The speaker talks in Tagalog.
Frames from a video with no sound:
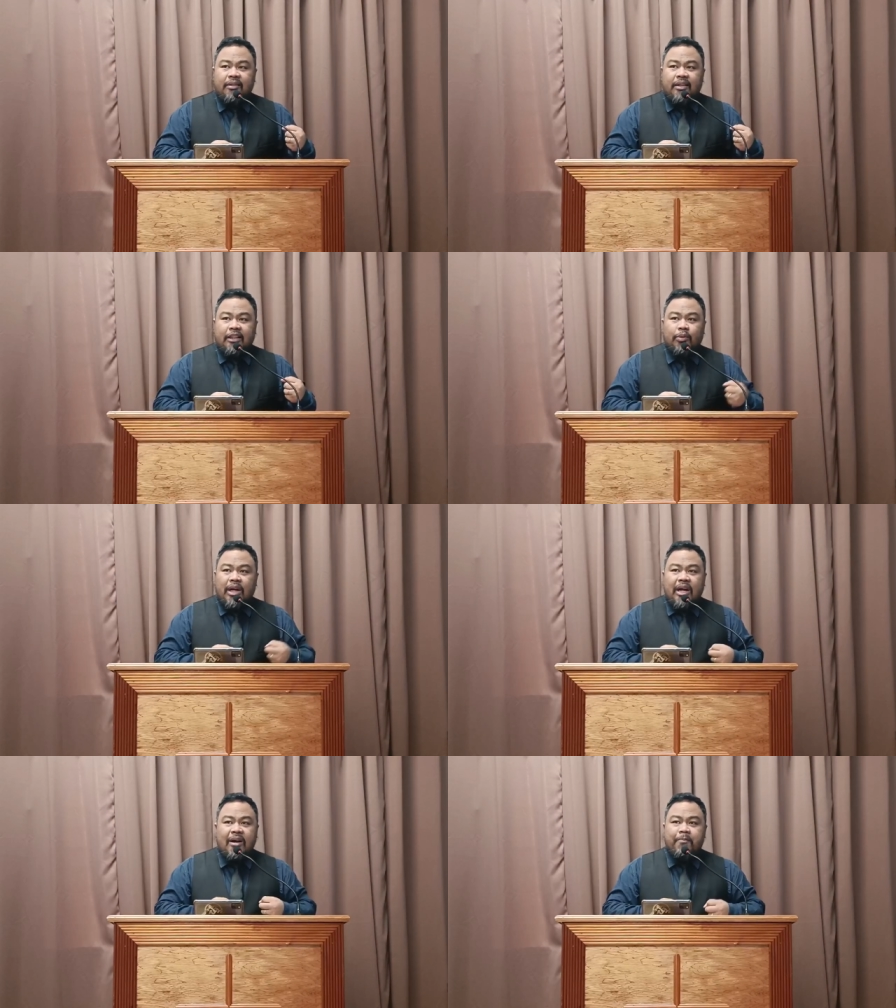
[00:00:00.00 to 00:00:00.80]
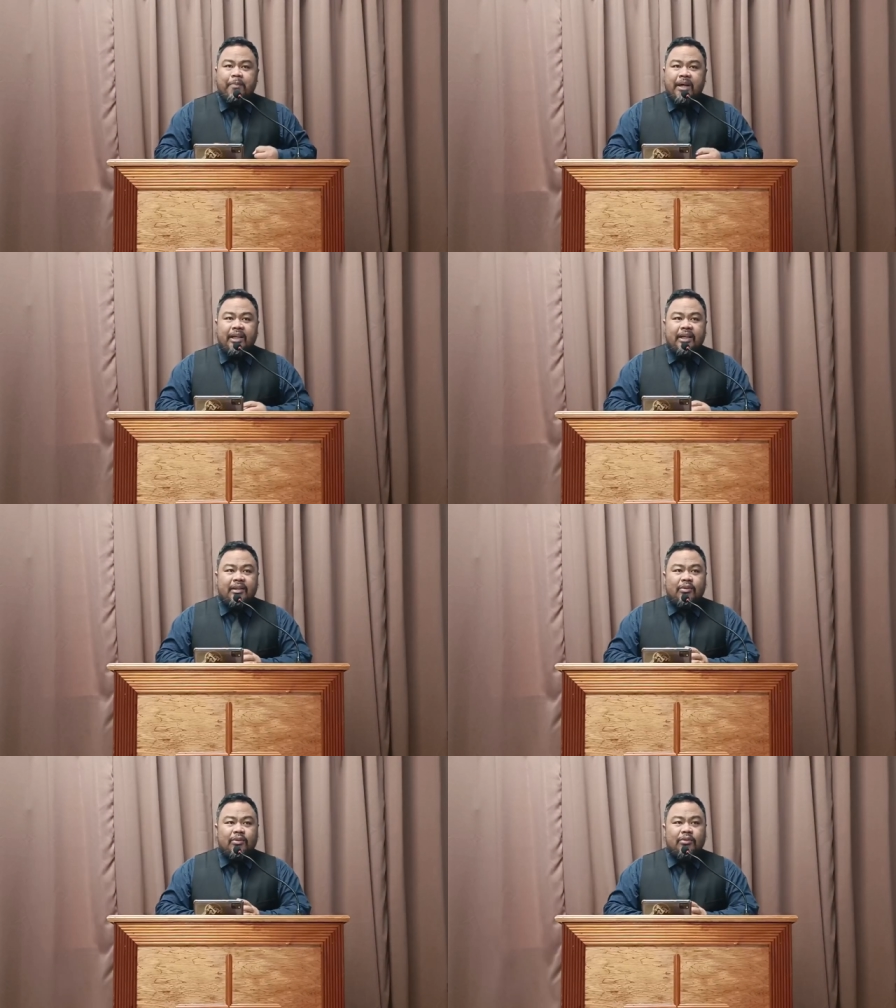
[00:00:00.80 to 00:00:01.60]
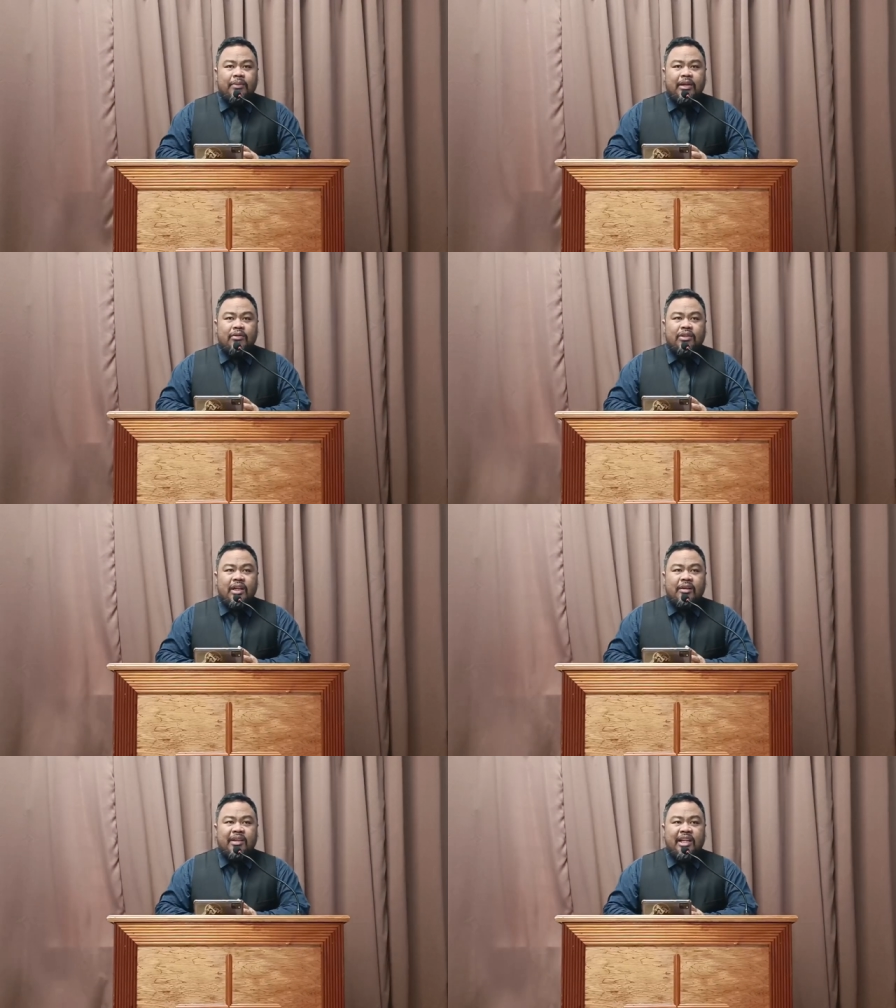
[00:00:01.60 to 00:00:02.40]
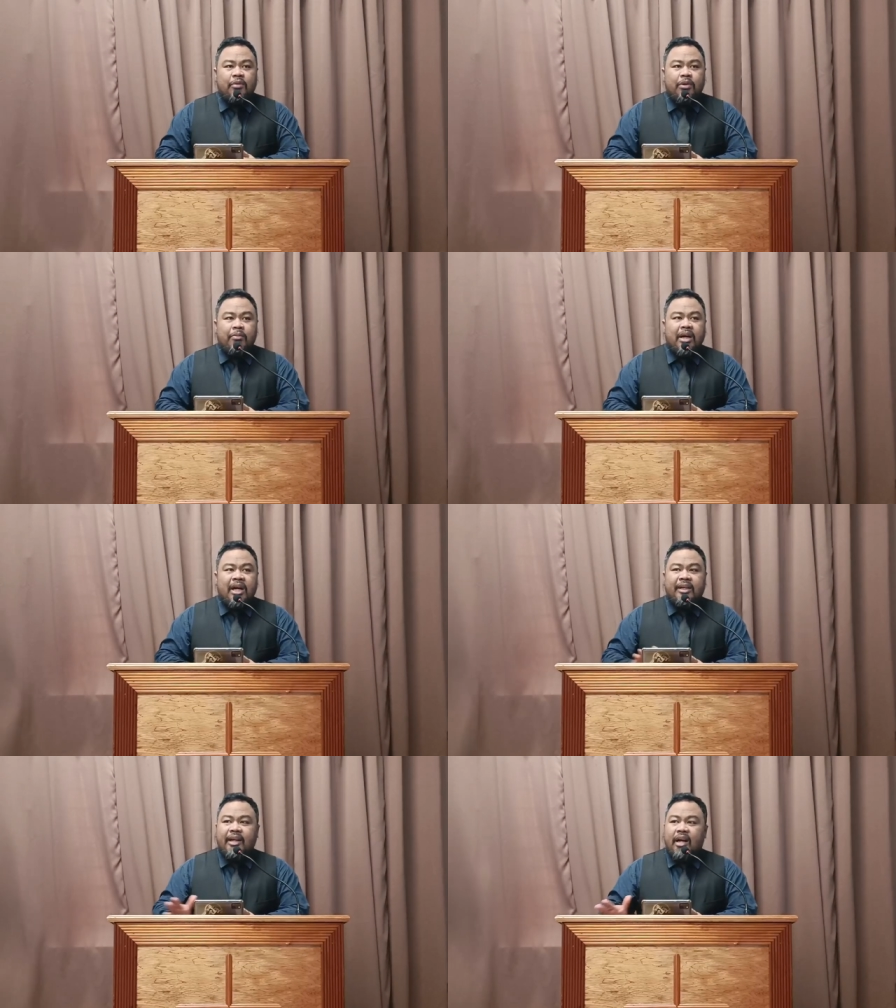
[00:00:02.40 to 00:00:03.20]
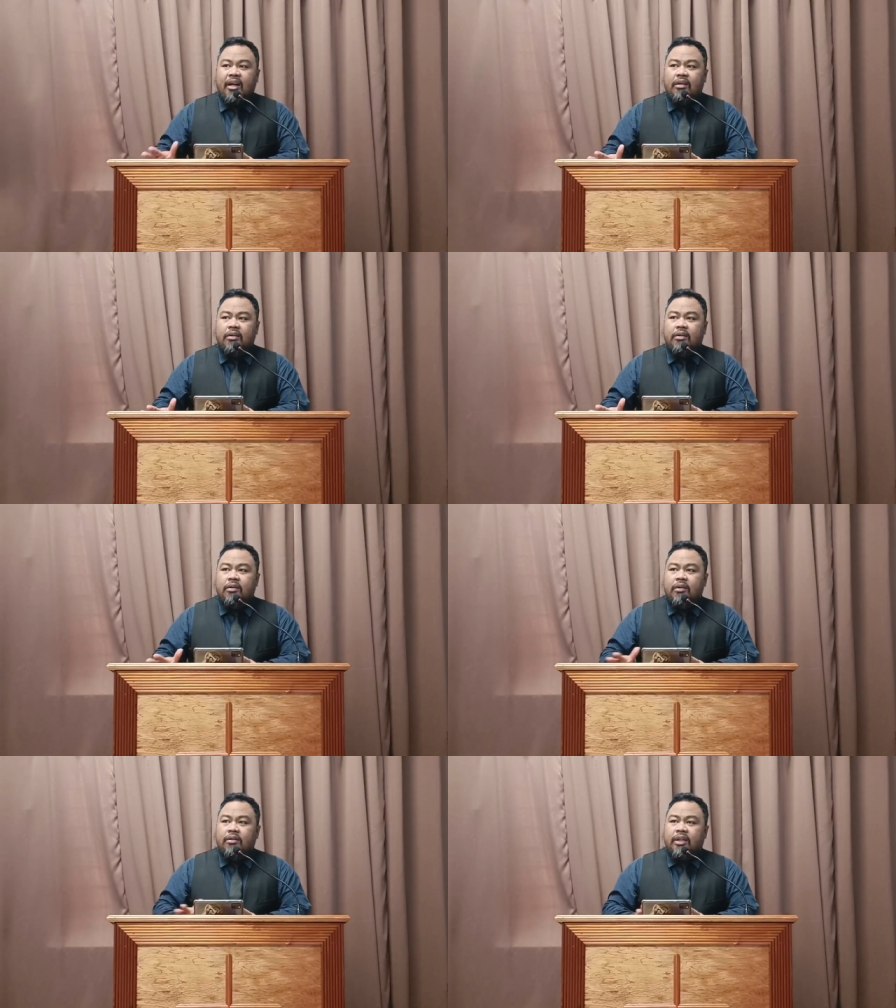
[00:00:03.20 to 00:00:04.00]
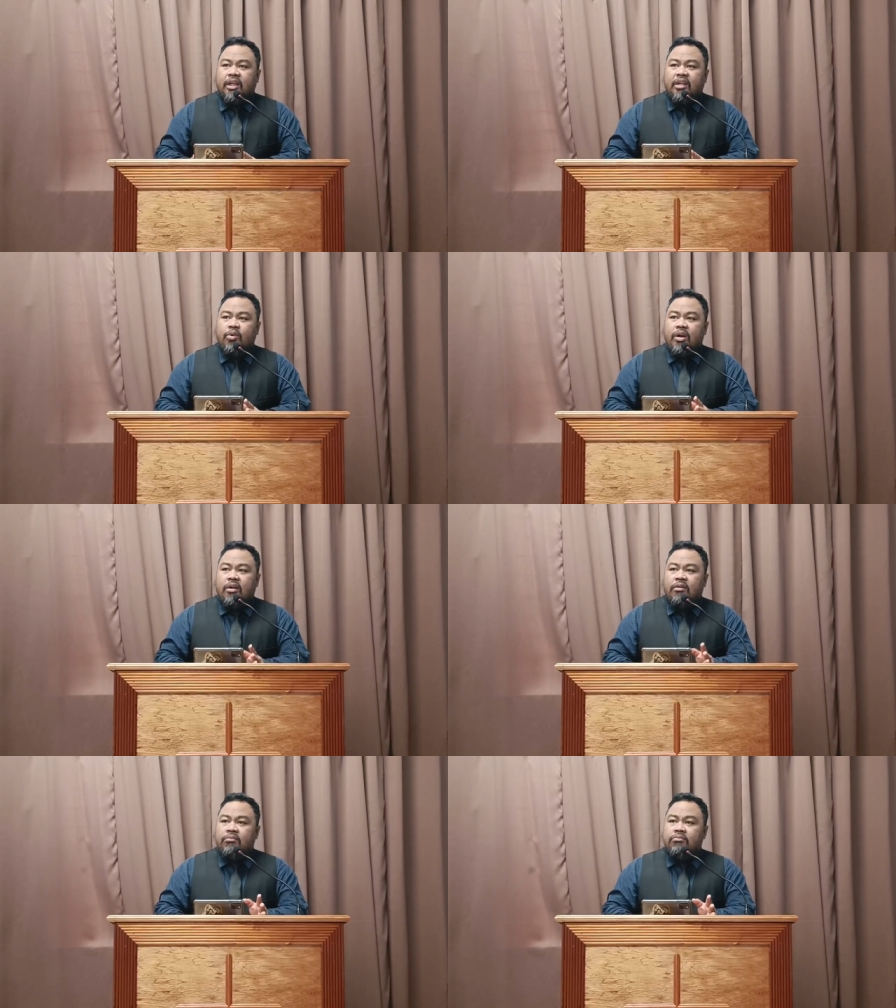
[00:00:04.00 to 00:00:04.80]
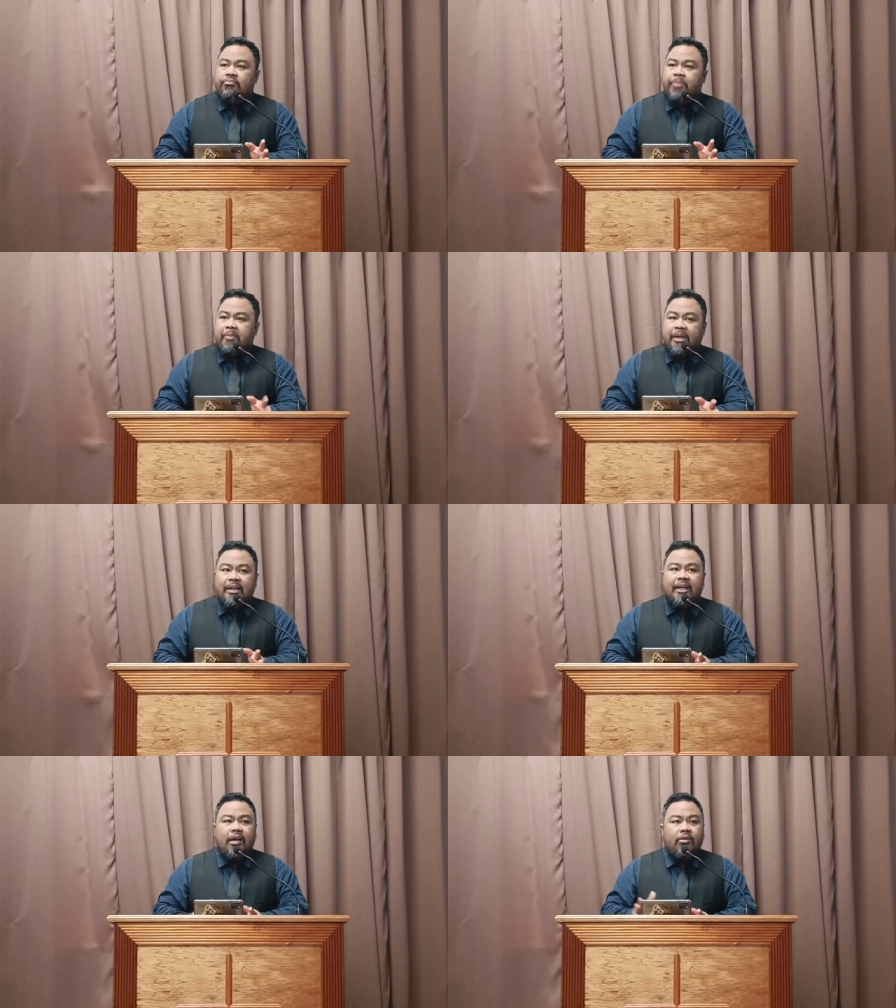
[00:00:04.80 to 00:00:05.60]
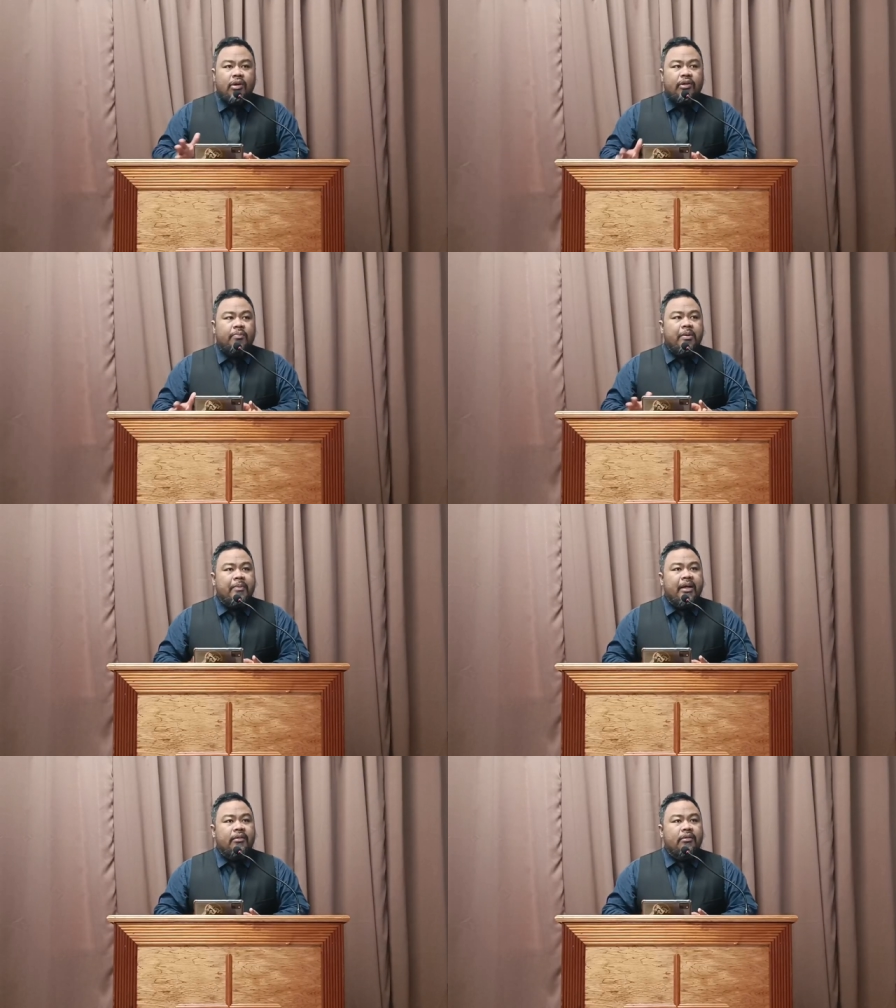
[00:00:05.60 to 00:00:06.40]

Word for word: At wala kang pake kung meron silang naiwang mga anak, naiwang pamilya o kung ano paman.